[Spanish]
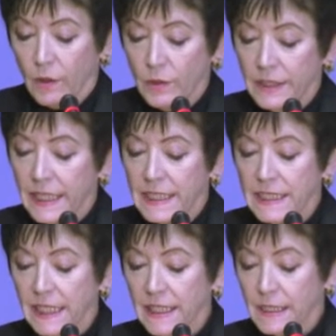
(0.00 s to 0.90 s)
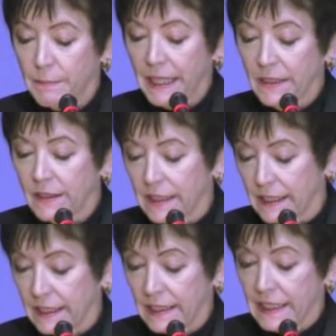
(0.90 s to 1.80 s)
Un tercer aspecto
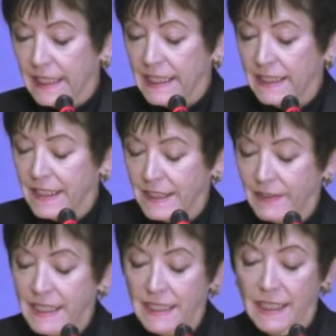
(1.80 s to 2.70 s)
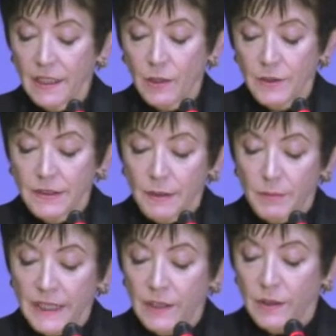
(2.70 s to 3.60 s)
del interés de Suiza en
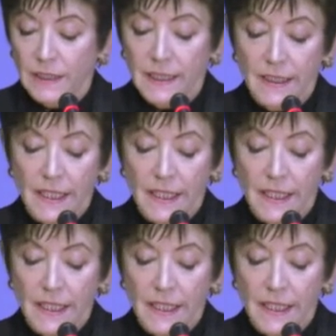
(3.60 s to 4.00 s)
contribuir con el